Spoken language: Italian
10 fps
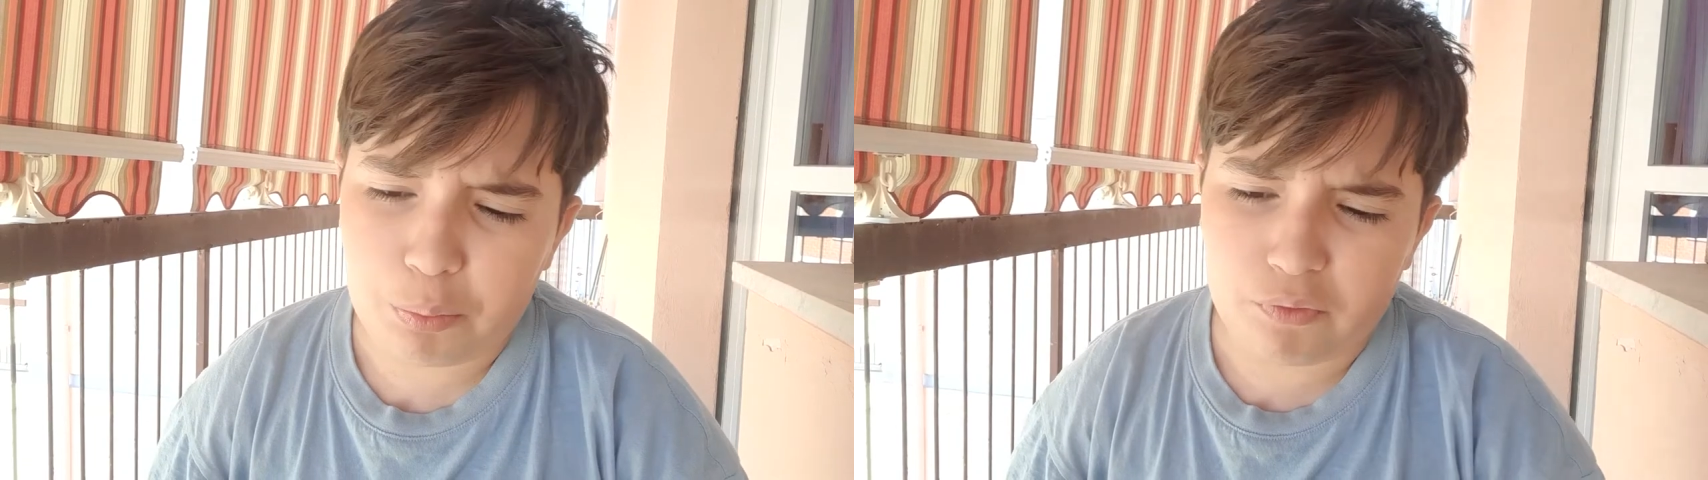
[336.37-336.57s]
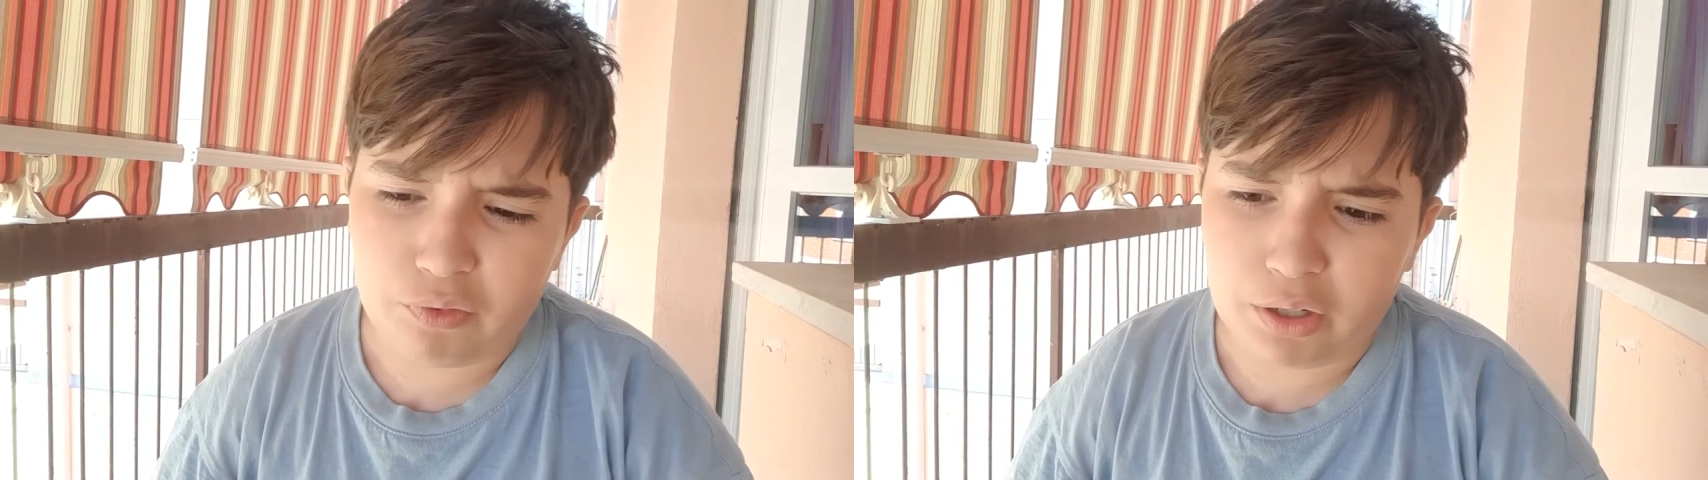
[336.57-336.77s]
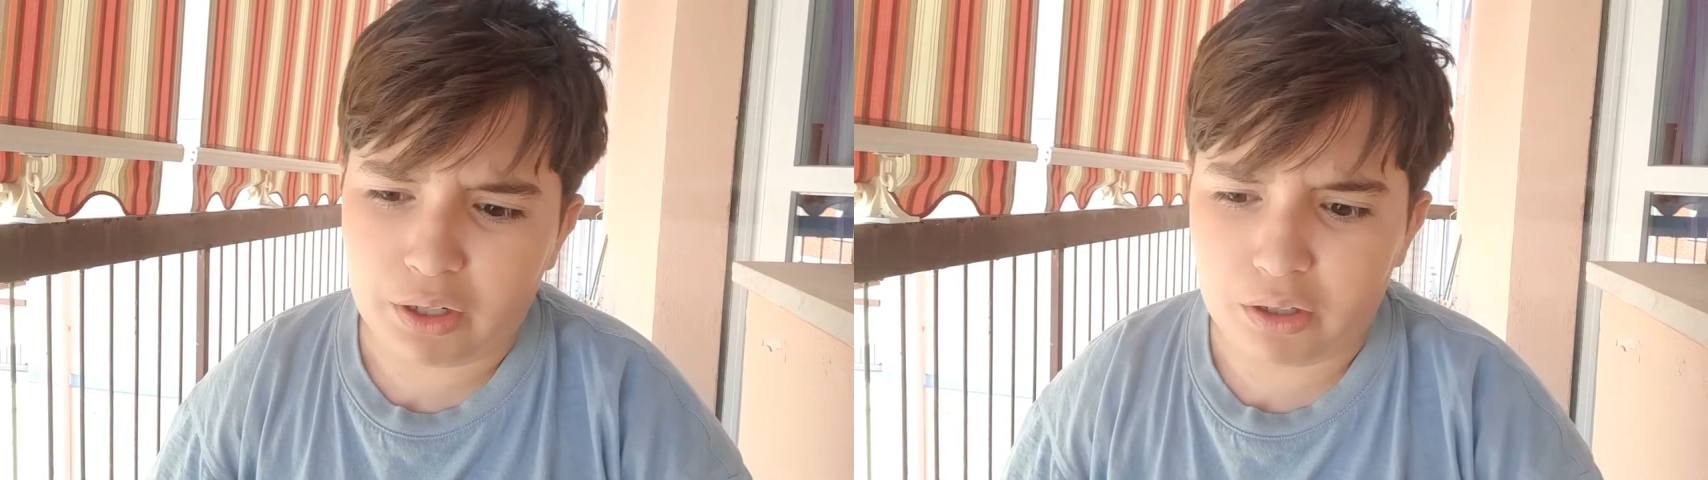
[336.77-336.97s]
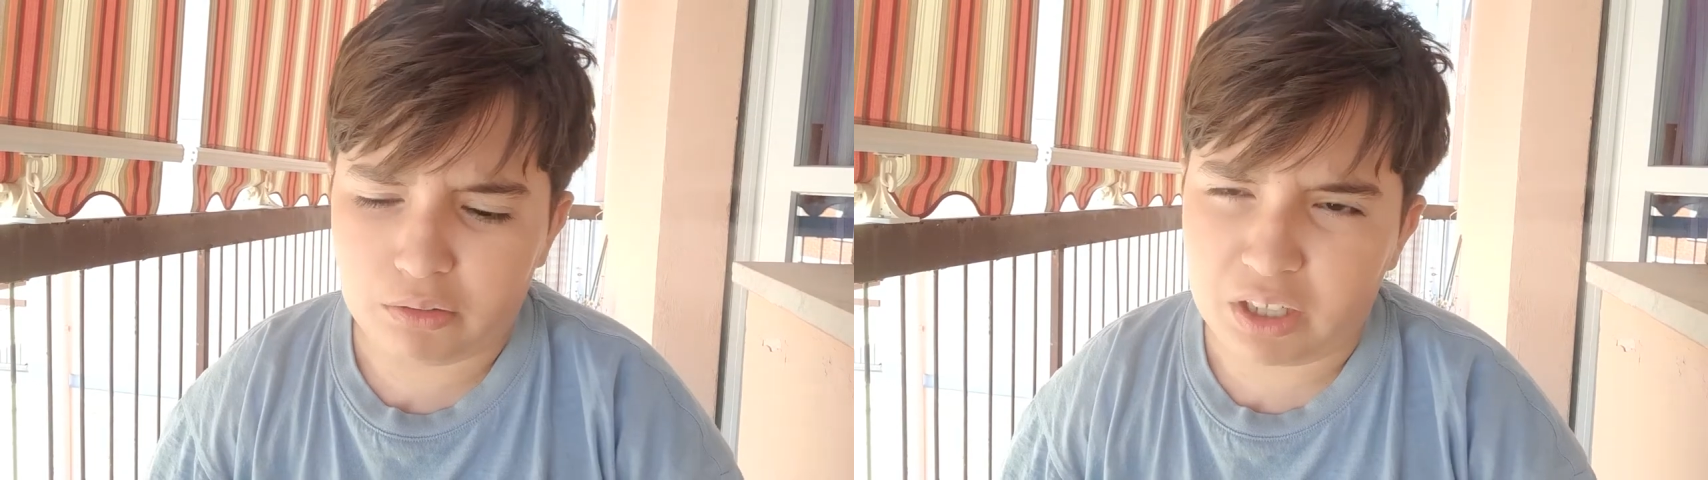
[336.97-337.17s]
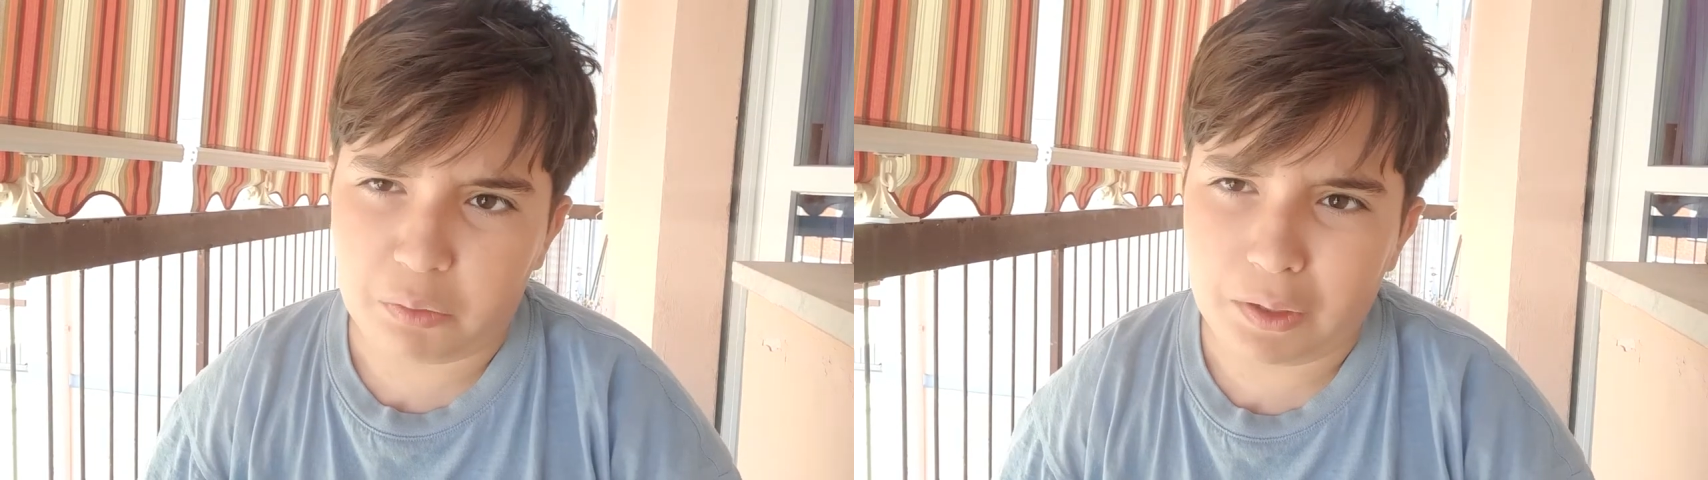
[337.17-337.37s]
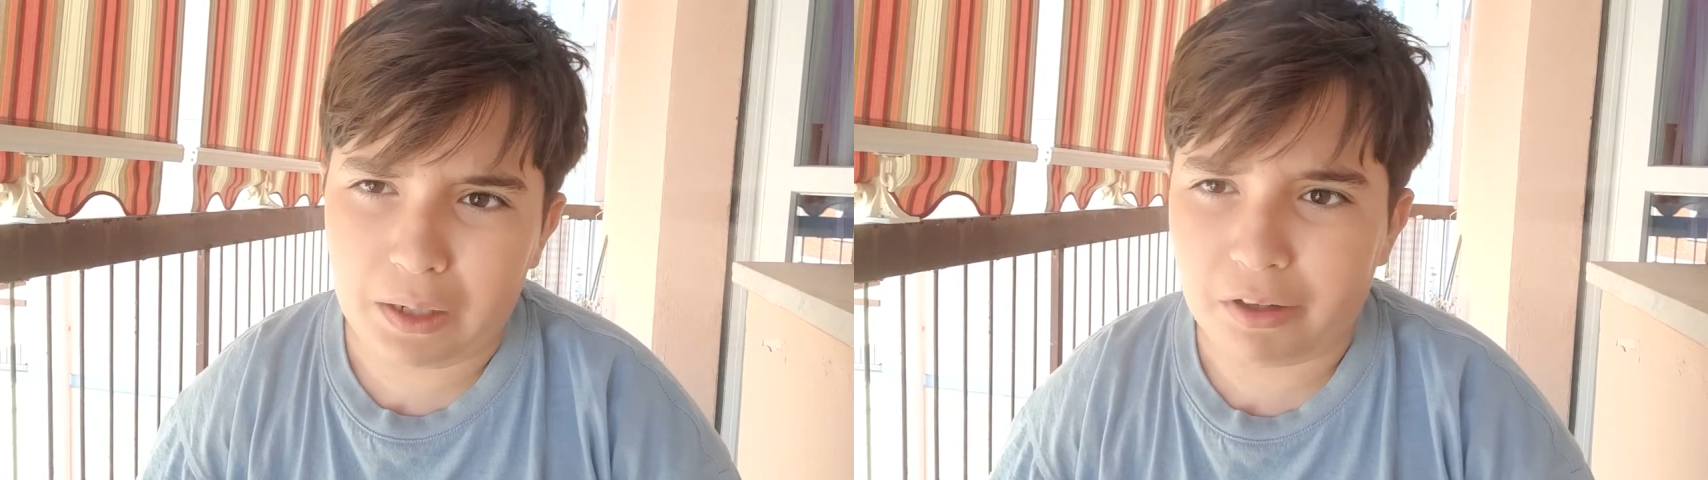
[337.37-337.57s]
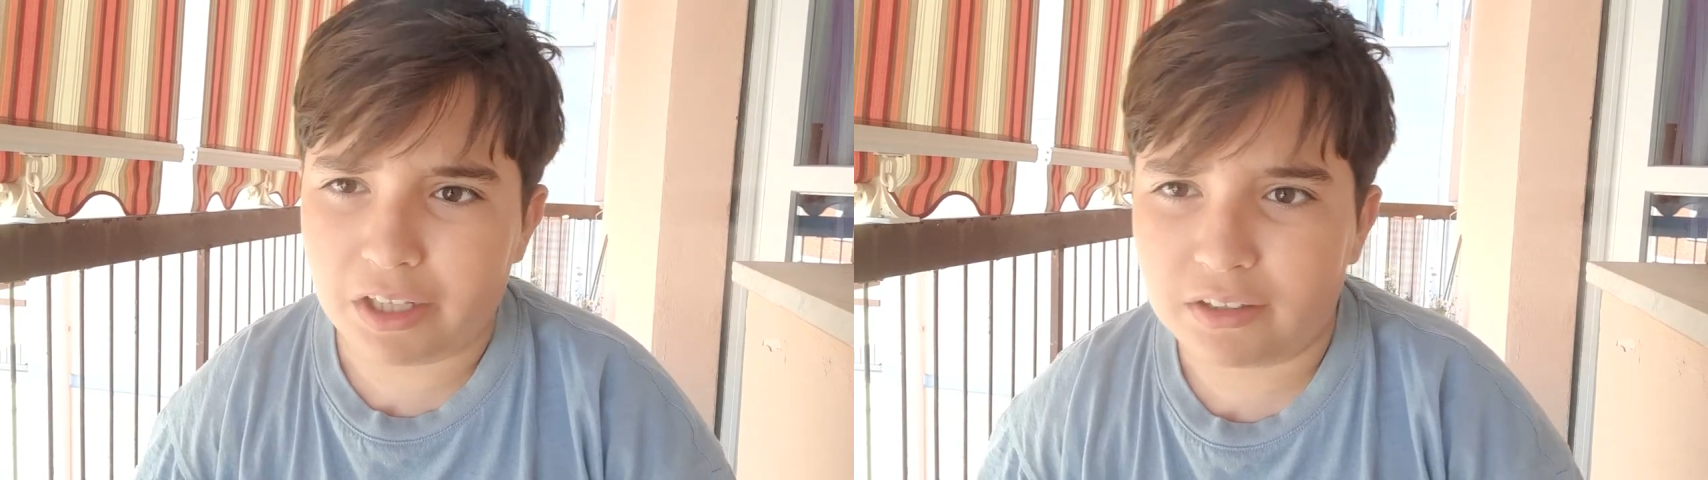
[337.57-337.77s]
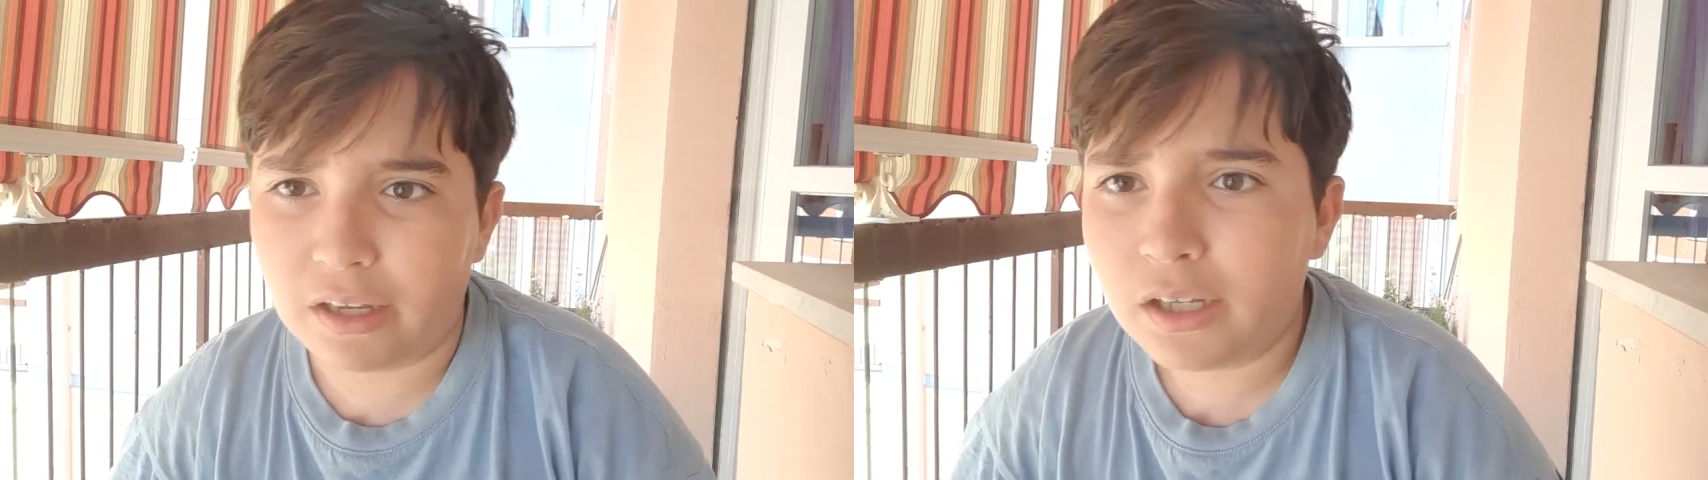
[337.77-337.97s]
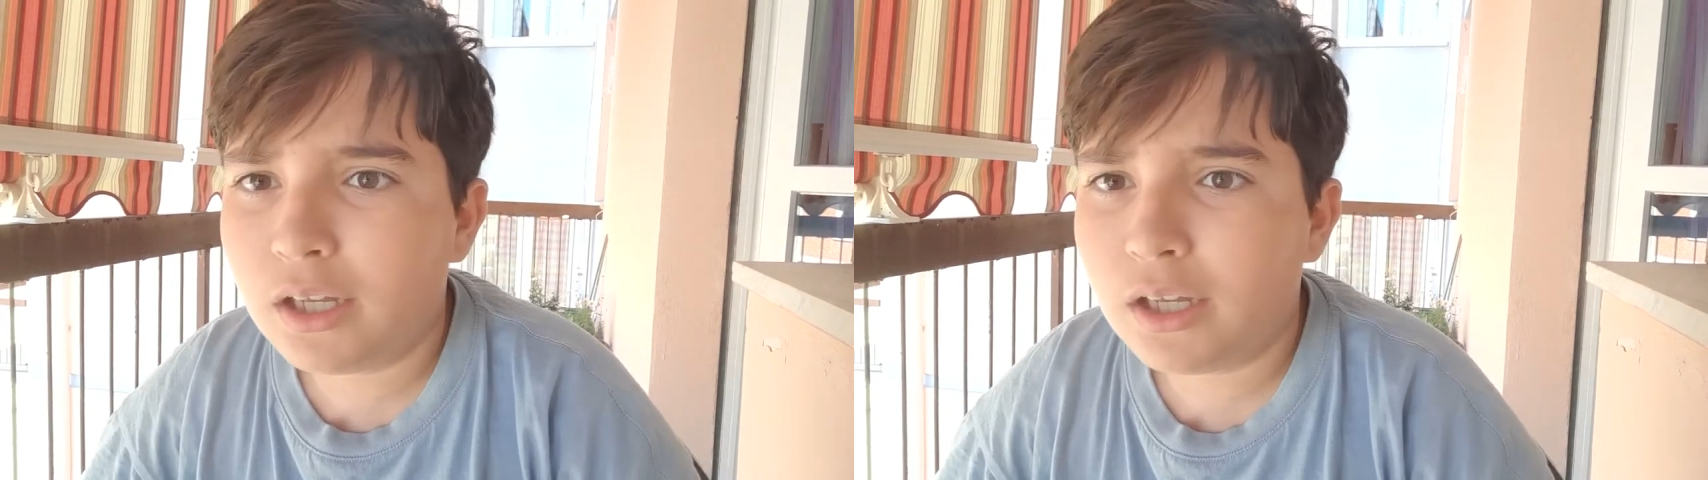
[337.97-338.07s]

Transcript: può fare eh, tranquillamente.